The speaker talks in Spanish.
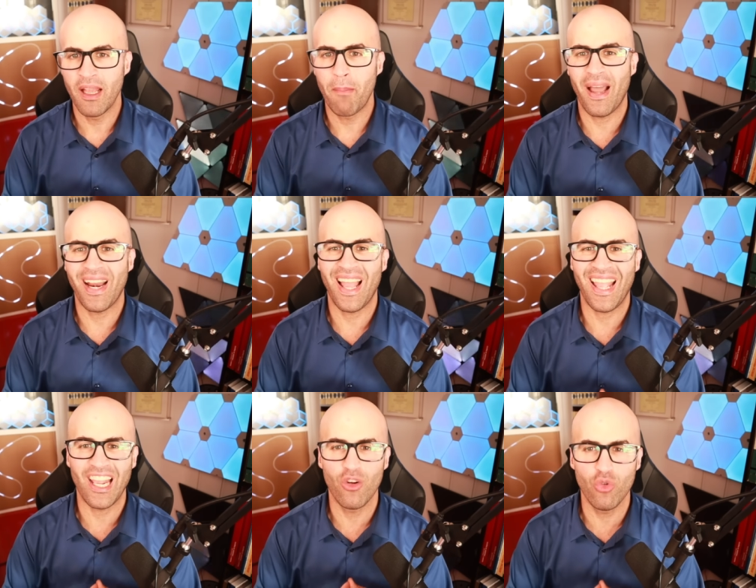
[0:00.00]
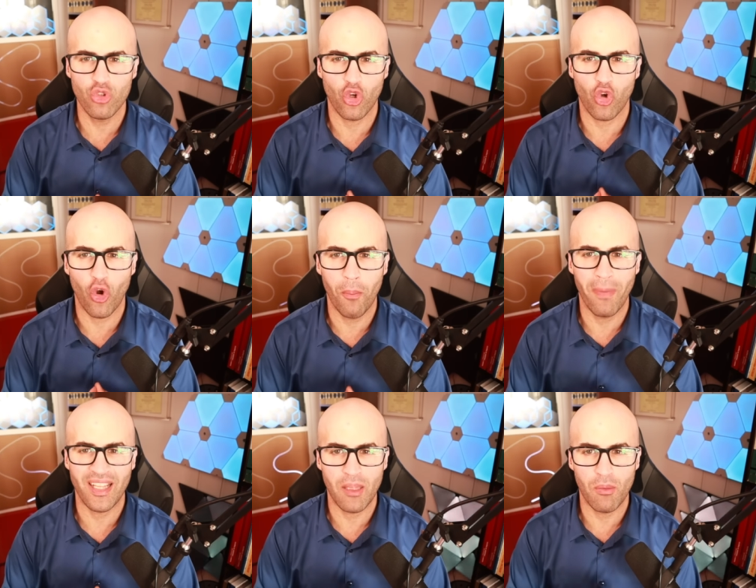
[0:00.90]
para el uso
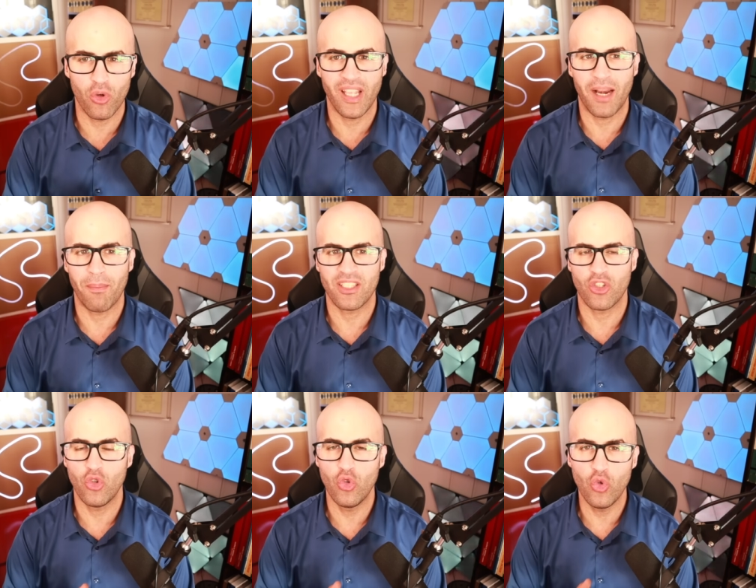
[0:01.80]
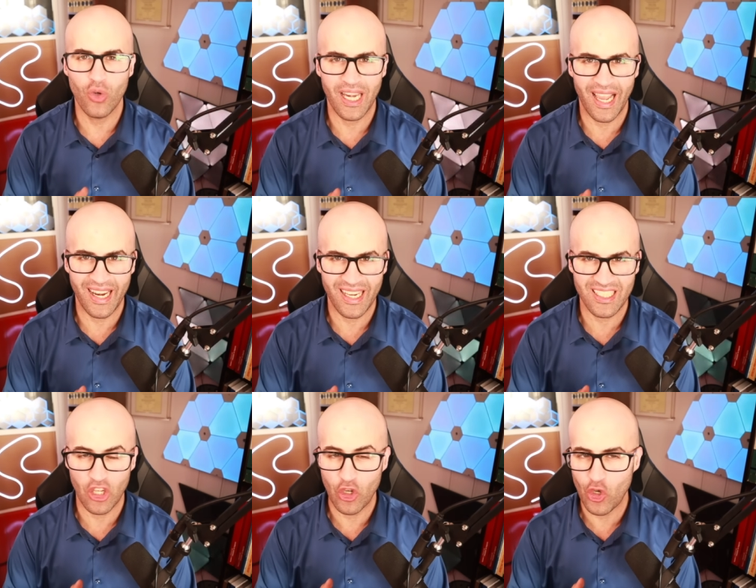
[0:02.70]
combativo de armas
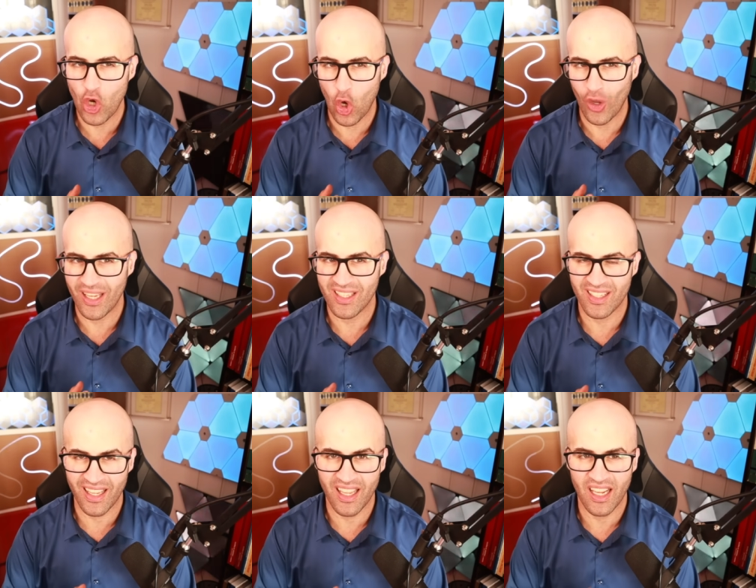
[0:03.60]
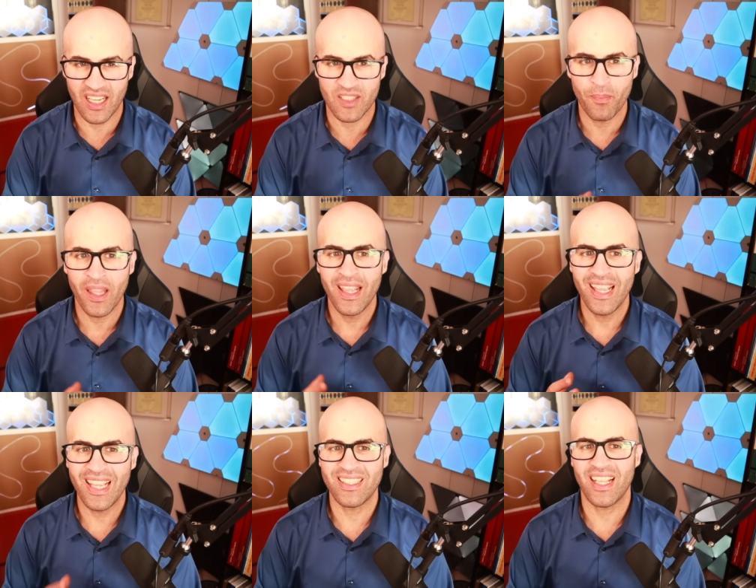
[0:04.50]
nucleares no estratégicas.
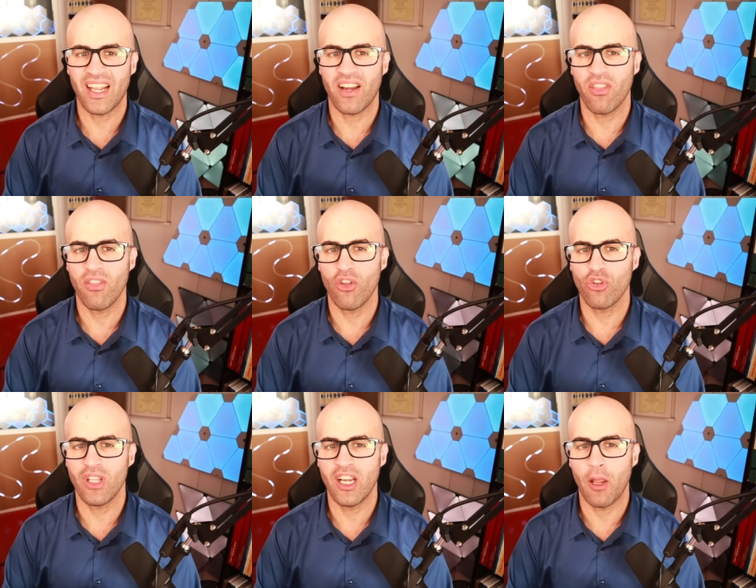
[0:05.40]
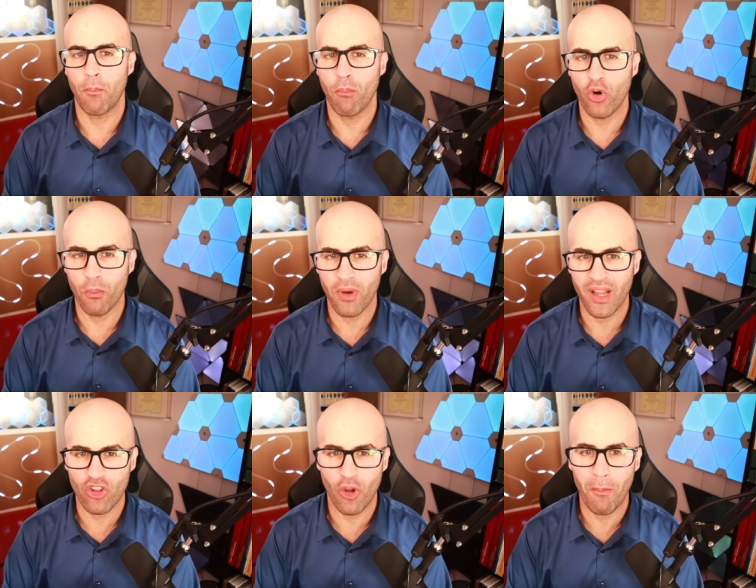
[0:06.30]
Este ejercicio tiene por
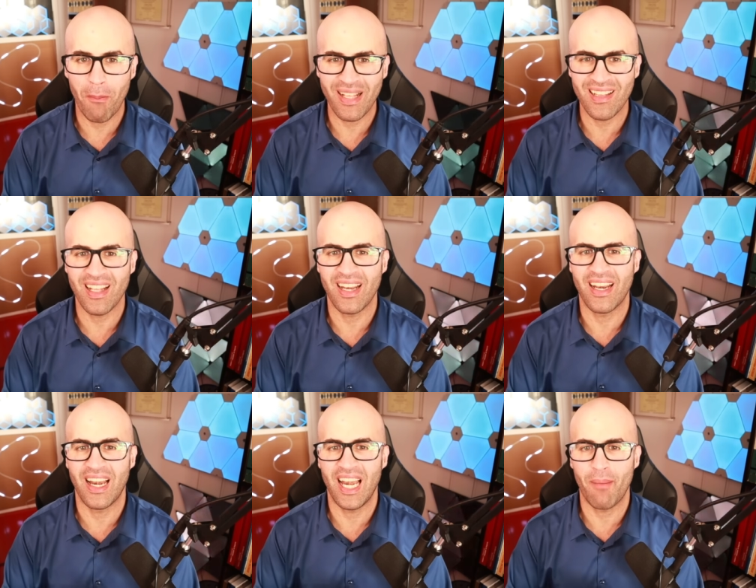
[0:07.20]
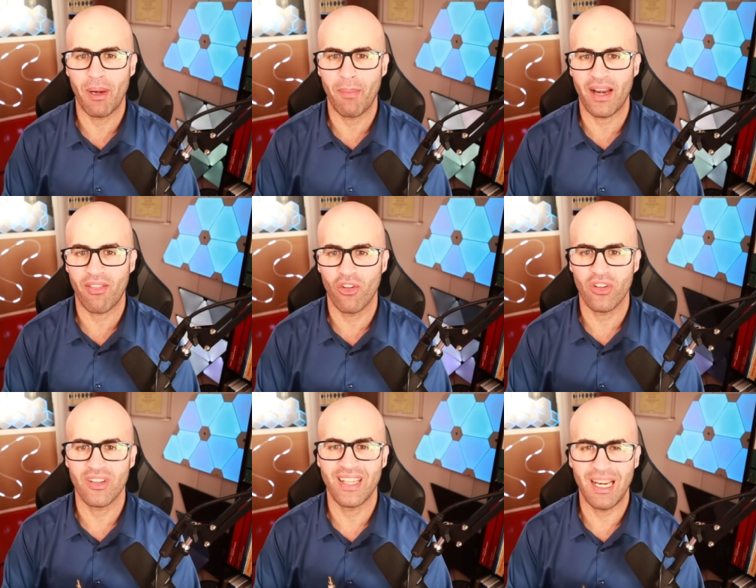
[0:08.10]
objeto mantener la
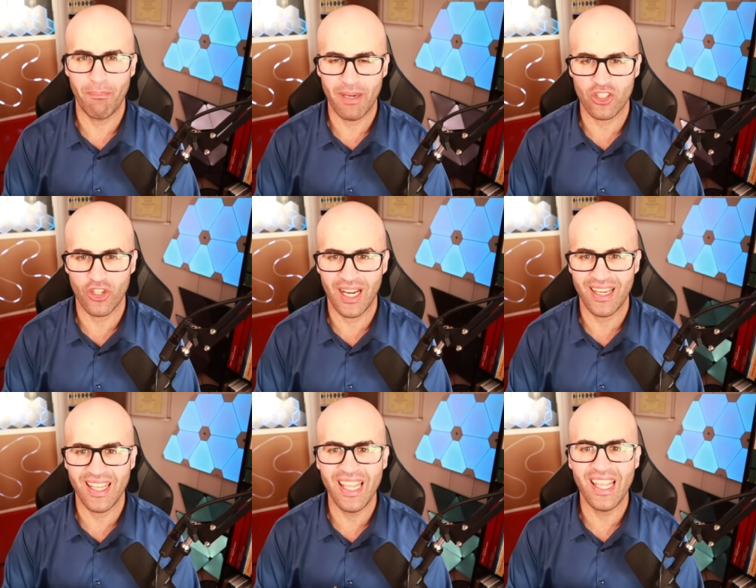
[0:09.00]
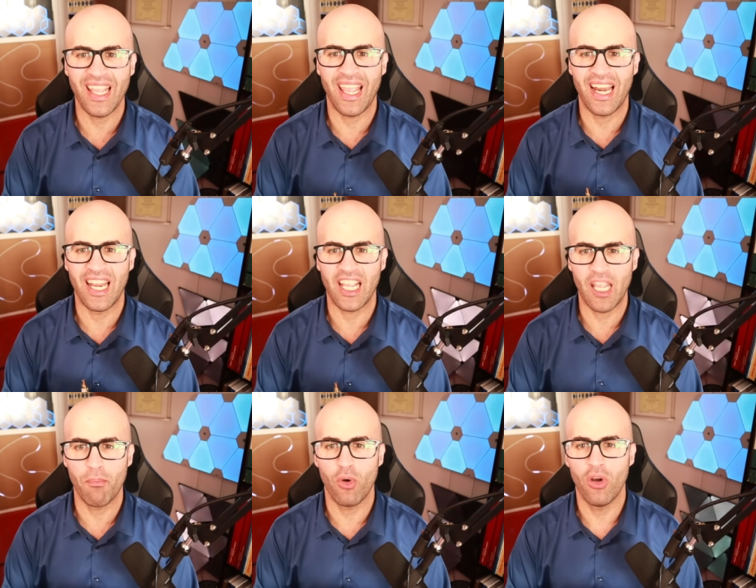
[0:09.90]
preparación del personal y el
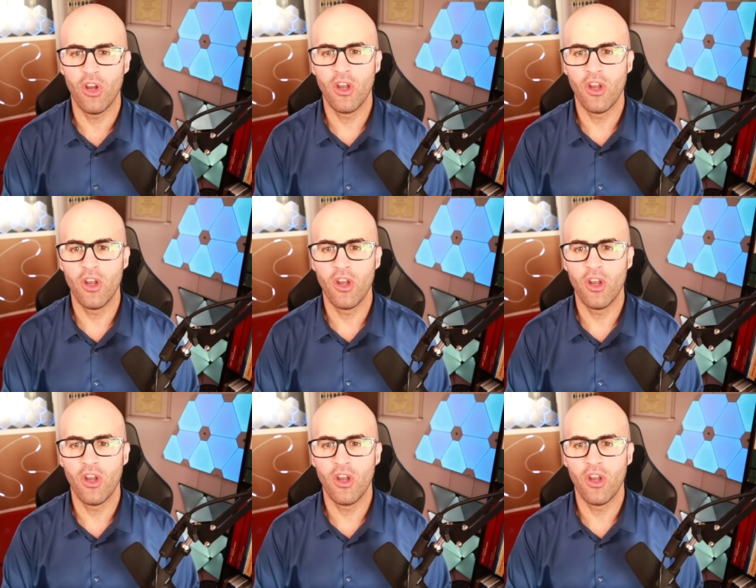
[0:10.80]
equipo